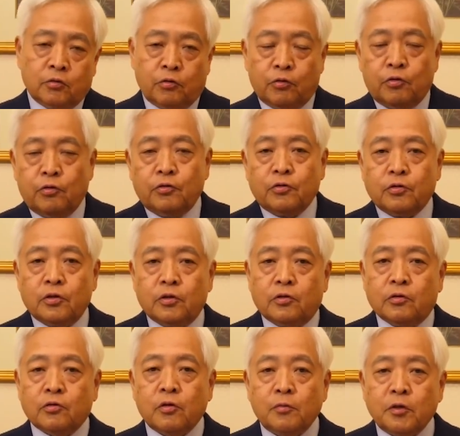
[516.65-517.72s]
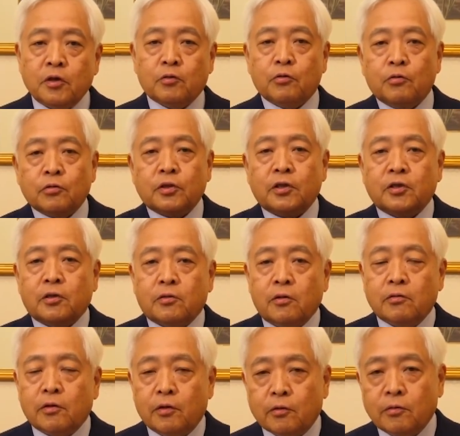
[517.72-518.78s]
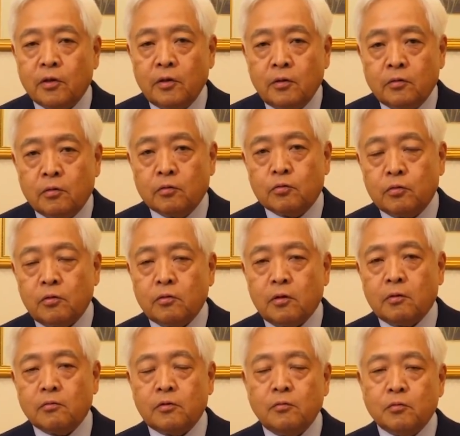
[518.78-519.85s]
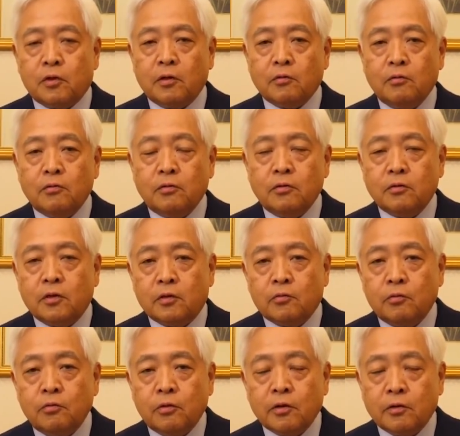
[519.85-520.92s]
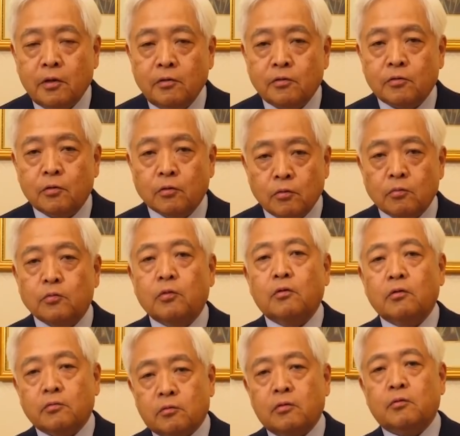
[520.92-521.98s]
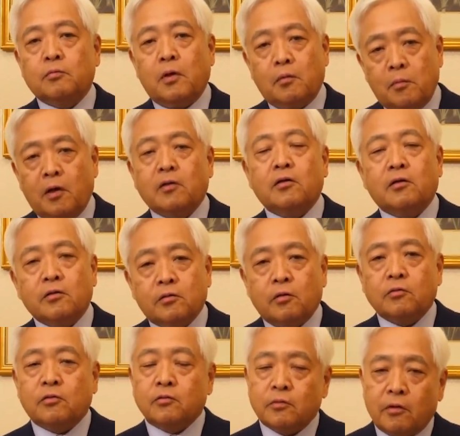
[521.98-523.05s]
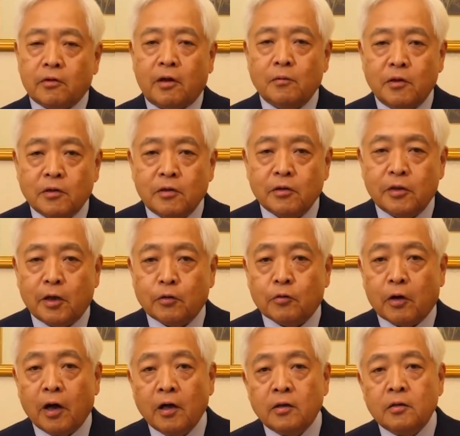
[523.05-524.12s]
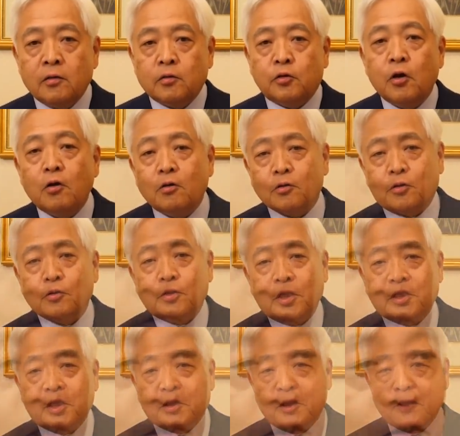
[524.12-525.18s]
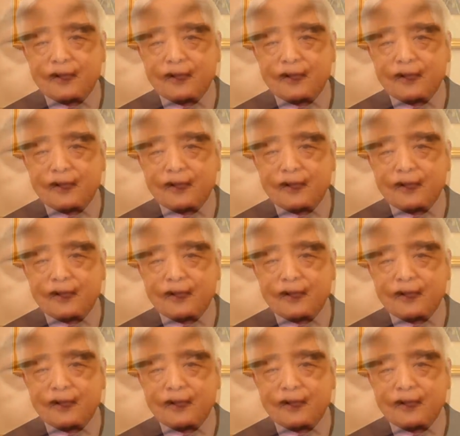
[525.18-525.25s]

投票所に行ってでみんな投票させちゃったんだよいやそれあの全部外国人で投票権ないんですよ、うん、だけどまあ前からやってる人なら構わねえんだよとか。そういうのを取ってきちゃって